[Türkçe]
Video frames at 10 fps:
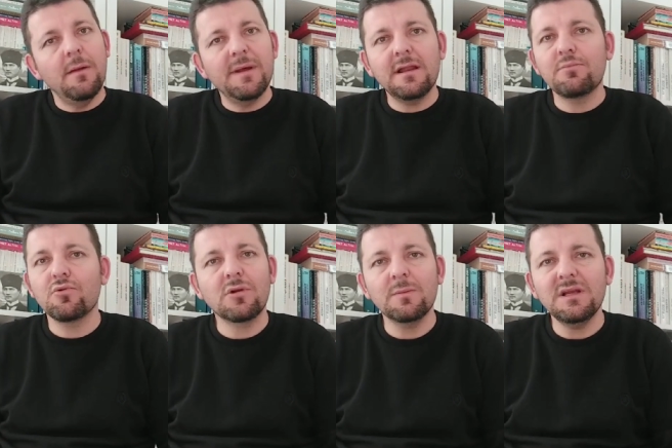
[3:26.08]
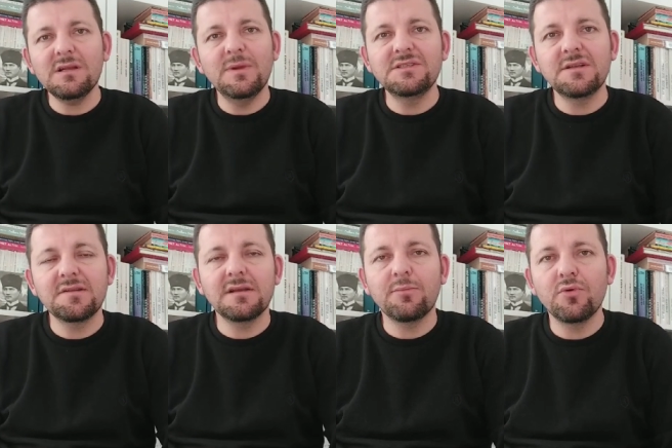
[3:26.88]
Hemen her programda hakem
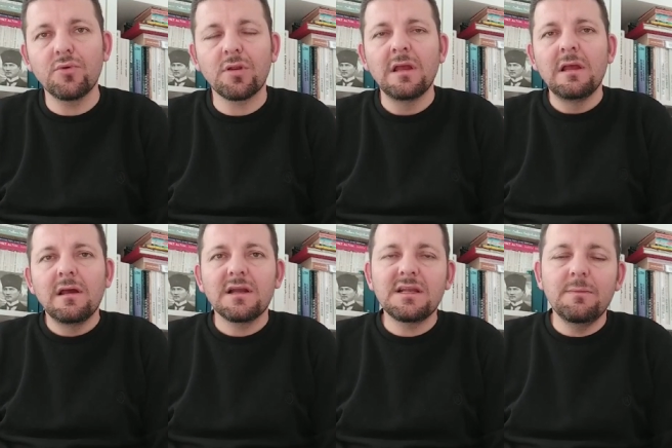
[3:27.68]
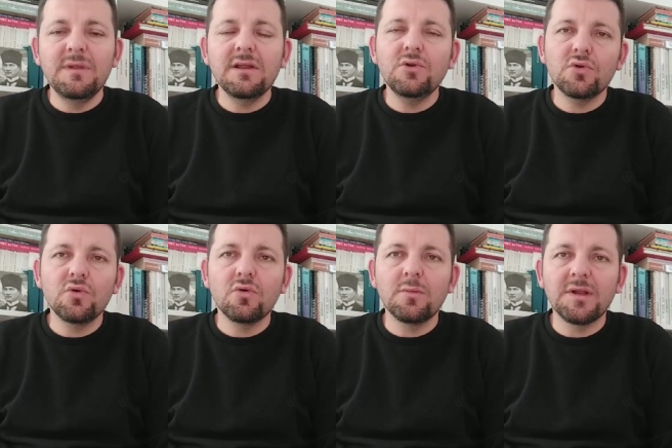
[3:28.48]
eleştirisi yapıyoruz. Hakemlerin
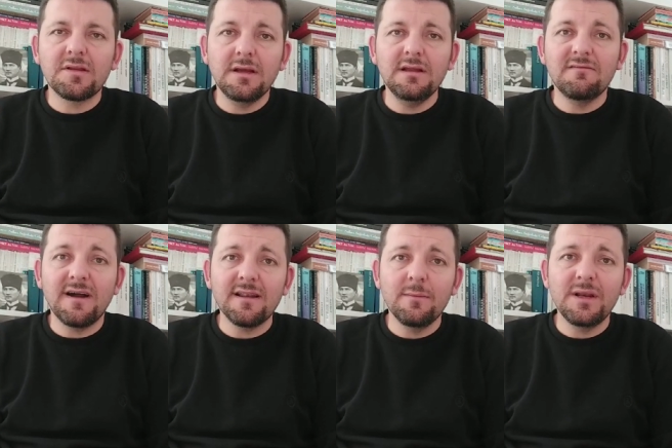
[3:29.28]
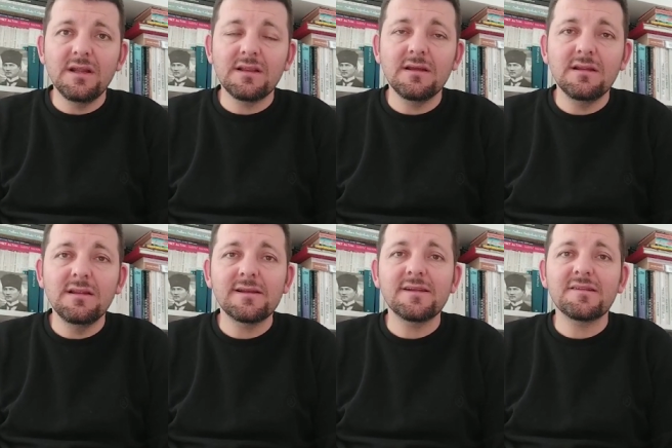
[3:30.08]
kötü olması, hele VAR'la
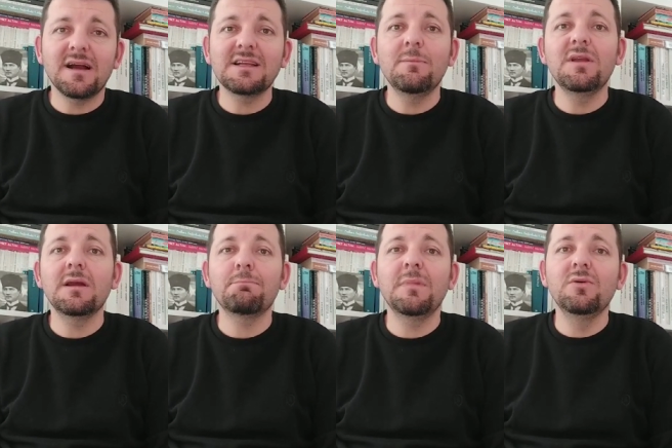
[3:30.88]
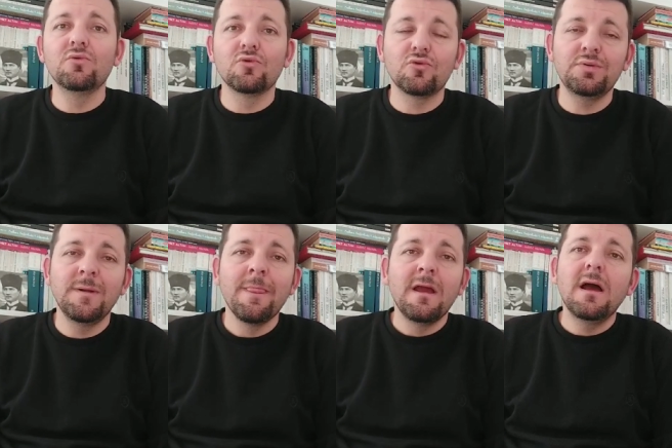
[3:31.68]
birlikte neredeyse hakemlik yapmayı
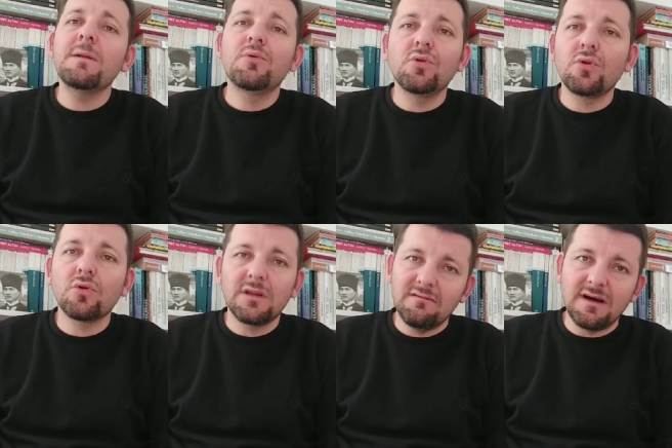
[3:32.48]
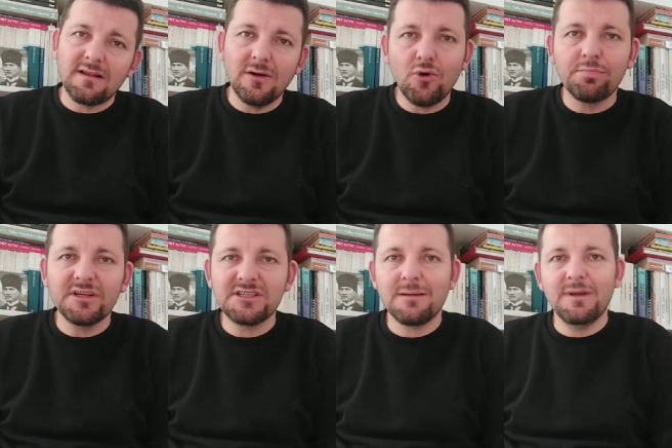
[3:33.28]
unutup her pozisyonda VAR'dan
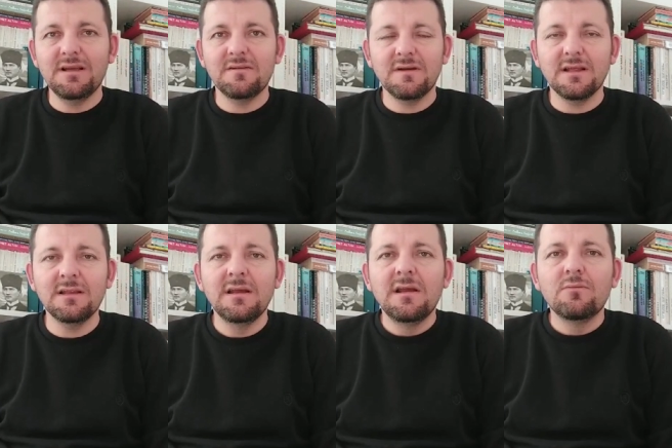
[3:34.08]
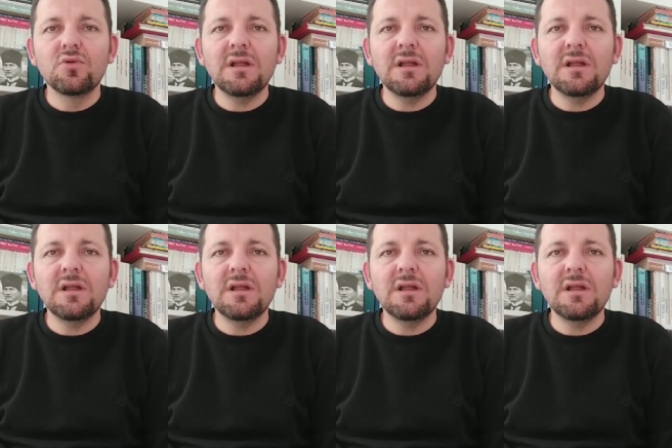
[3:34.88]
kopya çekmeleri falan